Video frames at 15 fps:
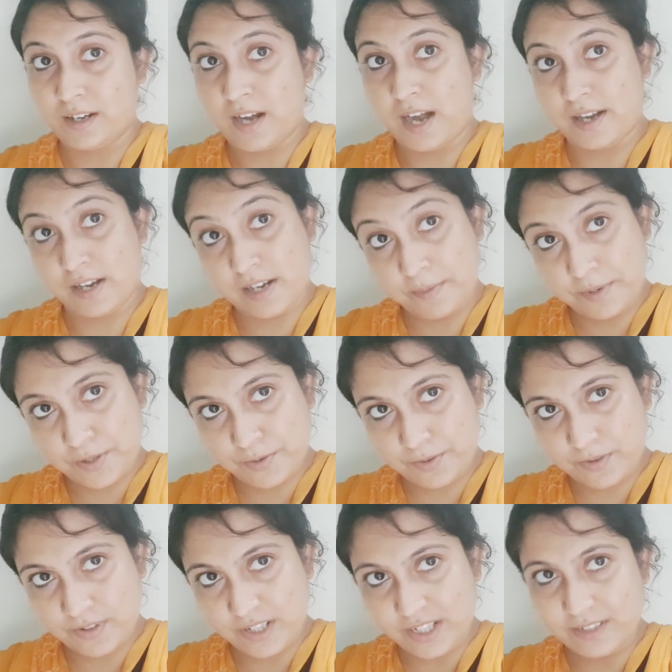রান্নাটা আমি শুরু
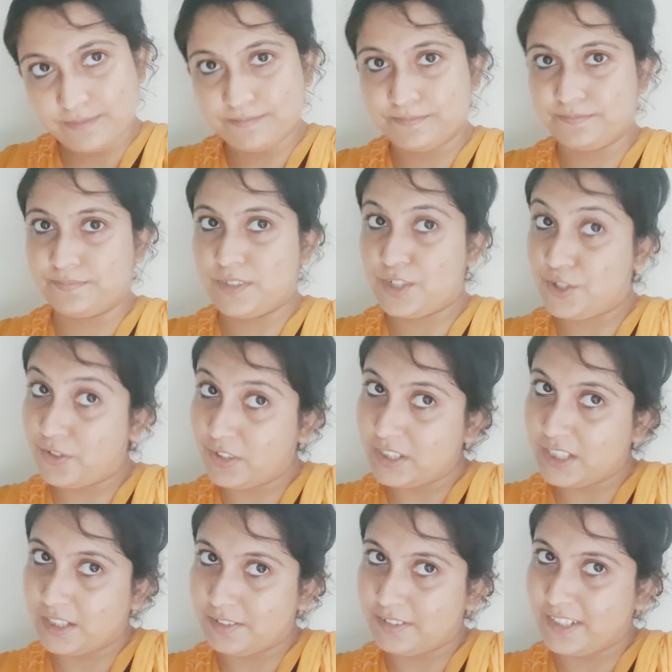করি সঙ্গে
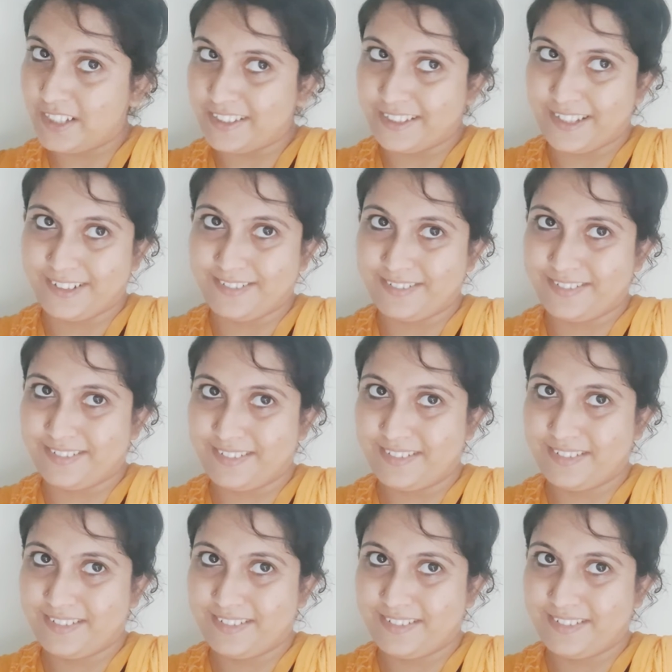থাকুন দেখতে থাকুন